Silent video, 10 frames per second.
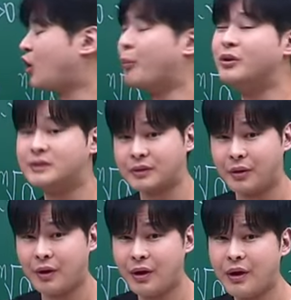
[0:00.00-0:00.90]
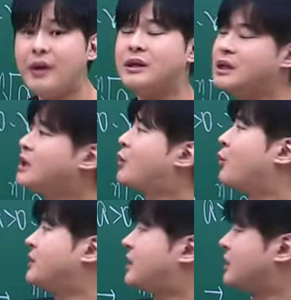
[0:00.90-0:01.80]
이거 못 써. 이
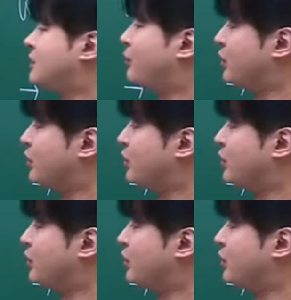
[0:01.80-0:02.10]
공식을